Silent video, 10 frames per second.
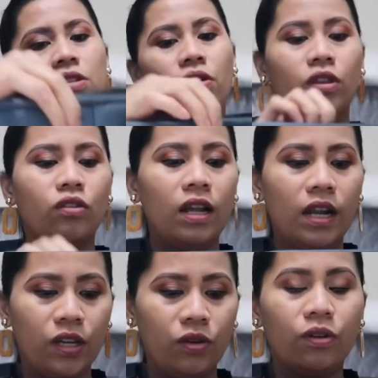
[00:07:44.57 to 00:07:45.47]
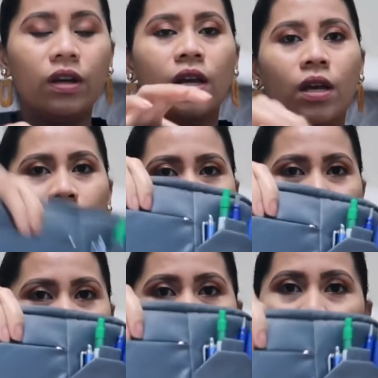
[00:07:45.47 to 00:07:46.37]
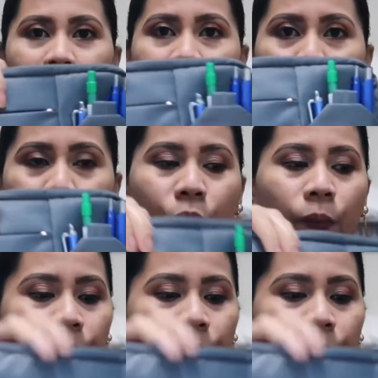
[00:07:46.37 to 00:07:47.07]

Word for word: So, ito na lang yung binubuhat ko.